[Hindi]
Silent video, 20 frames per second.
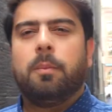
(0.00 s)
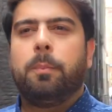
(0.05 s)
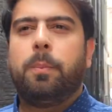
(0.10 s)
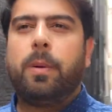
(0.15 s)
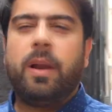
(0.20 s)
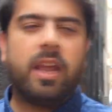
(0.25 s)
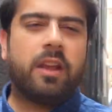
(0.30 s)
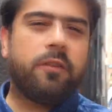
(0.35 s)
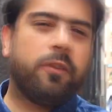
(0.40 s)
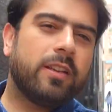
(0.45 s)

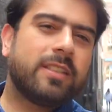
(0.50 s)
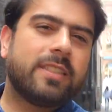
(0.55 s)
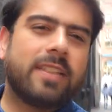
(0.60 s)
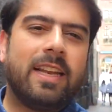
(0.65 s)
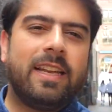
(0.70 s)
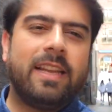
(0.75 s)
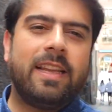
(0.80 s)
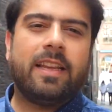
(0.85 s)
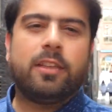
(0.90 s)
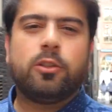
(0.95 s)
ब्रेकफास्ट के
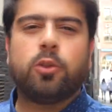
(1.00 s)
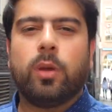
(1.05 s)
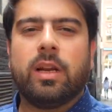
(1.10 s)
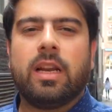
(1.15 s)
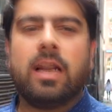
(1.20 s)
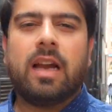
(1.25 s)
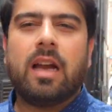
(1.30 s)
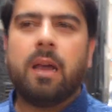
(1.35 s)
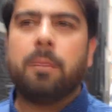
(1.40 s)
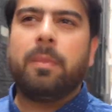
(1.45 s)
लिए जो है ना
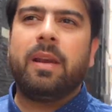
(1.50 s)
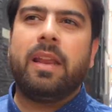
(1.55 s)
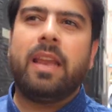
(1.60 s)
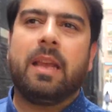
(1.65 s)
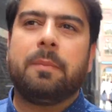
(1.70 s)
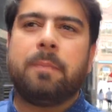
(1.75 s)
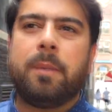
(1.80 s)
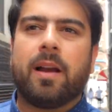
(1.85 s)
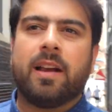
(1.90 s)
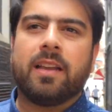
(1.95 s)
हमने
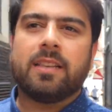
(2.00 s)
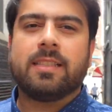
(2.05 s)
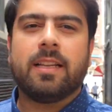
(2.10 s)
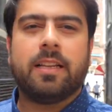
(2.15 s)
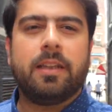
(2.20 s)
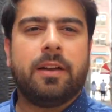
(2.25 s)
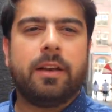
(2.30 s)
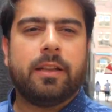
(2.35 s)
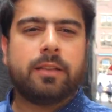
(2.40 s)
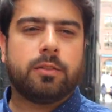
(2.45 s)
एक पाकिस्तान
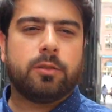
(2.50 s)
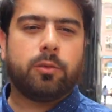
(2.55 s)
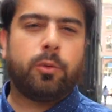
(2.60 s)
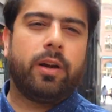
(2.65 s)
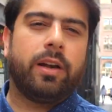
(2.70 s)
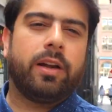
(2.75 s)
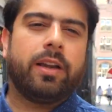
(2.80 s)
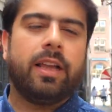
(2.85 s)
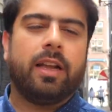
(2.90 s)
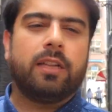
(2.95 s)
पाकिस्तानी
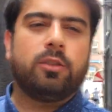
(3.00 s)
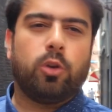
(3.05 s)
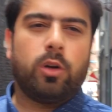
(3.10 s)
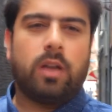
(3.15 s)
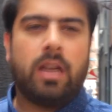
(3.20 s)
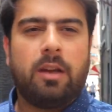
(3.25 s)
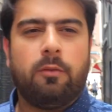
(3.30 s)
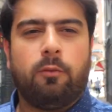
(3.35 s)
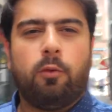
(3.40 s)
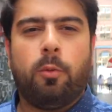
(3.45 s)
रेस्टोरेंट क्या जो ना
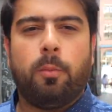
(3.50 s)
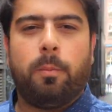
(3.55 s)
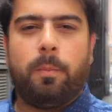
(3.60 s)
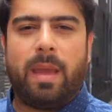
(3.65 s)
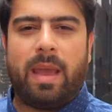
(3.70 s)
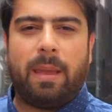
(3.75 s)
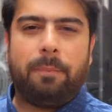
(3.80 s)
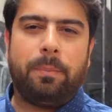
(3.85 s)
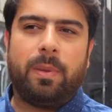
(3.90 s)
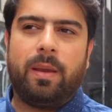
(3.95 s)
वो
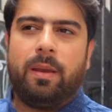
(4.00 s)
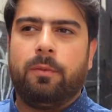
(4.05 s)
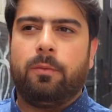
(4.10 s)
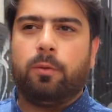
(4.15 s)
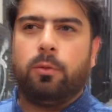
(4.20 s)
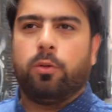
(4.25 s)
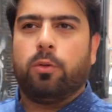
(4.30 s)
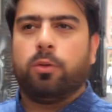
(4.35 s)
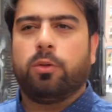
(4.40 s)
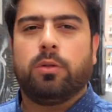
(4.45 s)
मैप पे वो
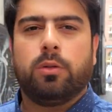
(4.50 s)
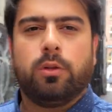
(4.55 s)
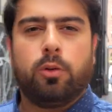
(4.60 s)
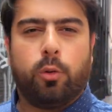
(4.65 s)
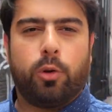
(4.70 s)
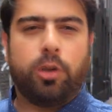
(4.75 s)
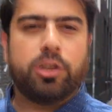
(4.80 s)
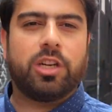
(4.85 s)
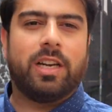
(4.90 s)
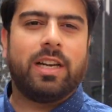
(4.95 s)

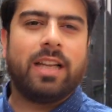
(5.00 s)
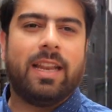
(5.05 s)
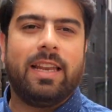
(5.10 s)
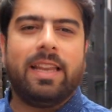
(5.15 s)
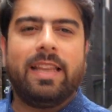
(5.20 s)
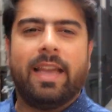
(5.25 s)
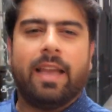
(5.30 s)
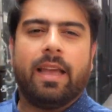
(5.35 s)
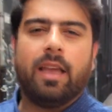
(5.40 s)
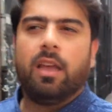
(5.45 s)
लोकेशन डाली
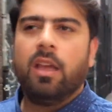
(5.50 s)
है